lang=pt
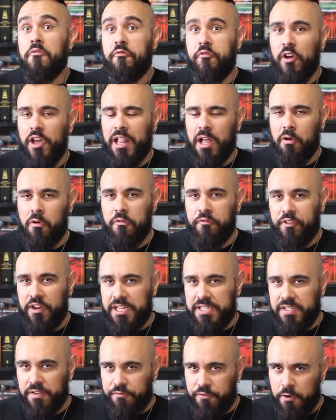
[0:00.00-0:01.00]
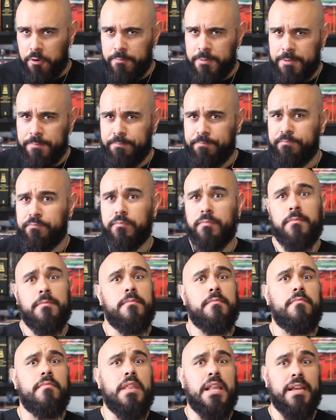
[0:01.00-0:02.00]
Fui lá conferir esse filme,
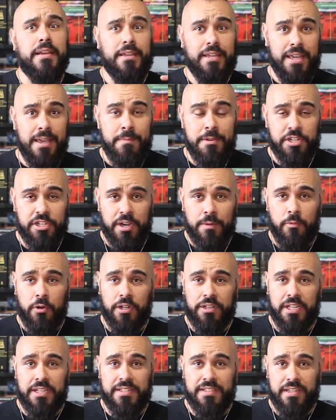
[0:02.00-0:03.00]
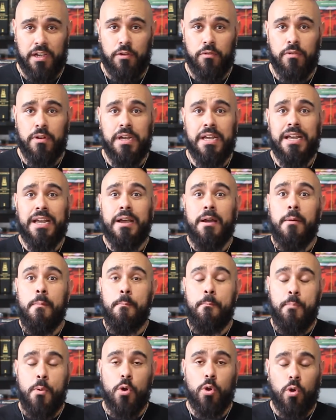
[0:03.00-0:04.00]
que me chamou a atenção
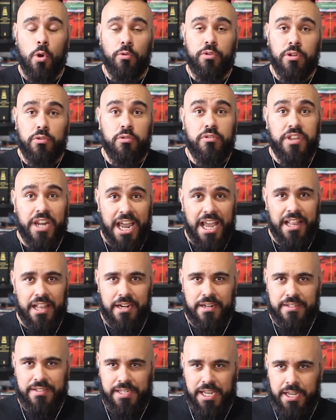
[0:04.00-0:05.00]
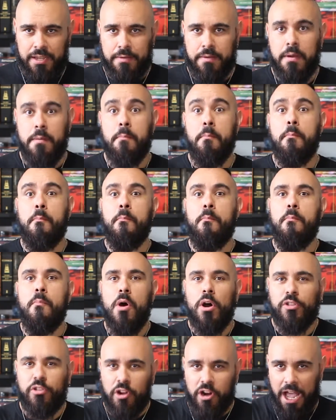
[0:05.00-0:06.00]
por conta do trailer, sim,
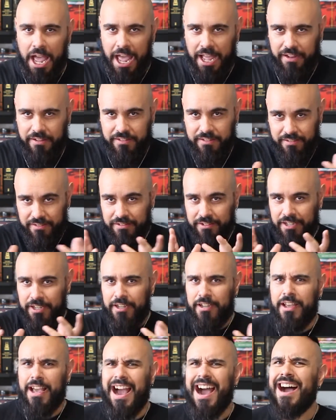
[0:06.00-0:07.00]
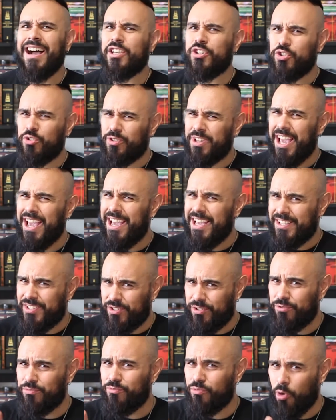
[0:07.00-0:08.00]
Motorhead. Acho que é
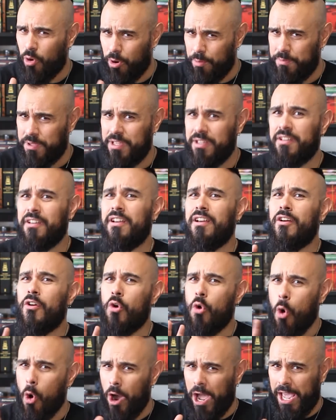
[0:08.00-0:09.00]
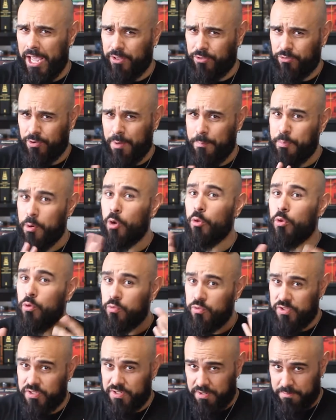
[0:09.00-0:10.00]
esse o nome correto, a
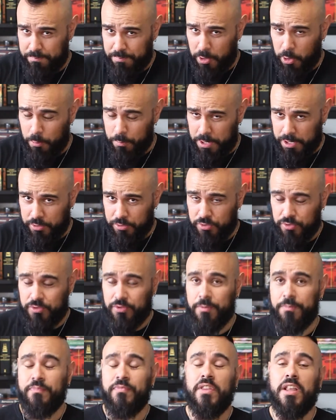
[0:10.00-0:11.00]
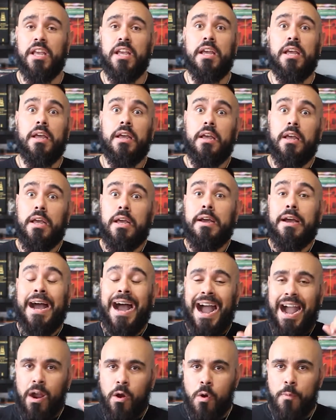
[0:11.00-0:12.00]
pronúncia, pelo menos.
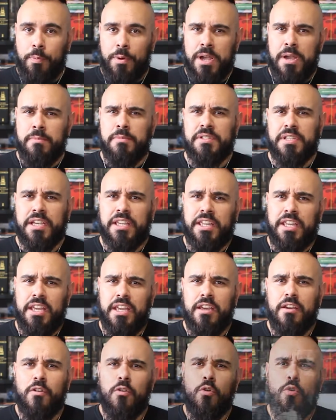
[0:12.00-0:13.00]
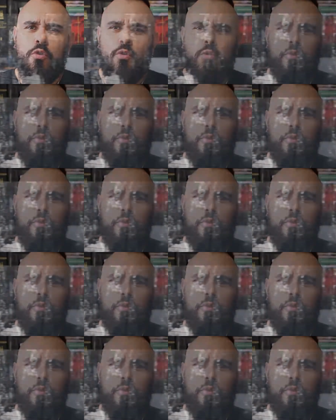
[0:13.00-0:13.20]
Acompanhamos aqui